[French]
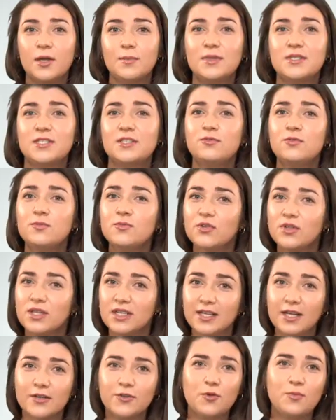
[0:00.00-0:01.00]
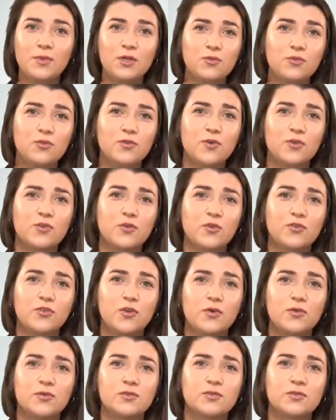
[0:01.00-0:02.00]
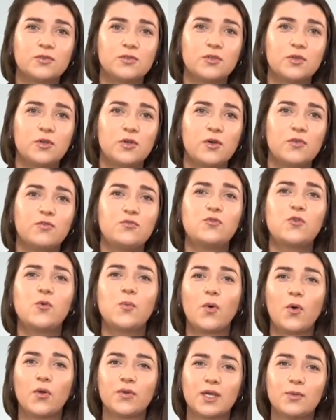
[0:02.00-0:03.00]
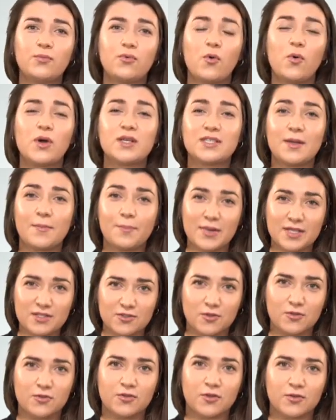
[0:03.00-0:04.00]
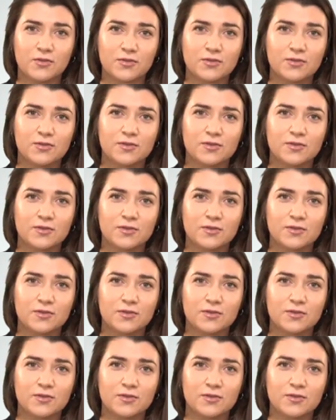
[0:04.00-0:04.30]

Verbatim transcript: Mais si vous me donnez quelques minutes de votre temps, vous comprendrez pourquoi ça me passionne tant.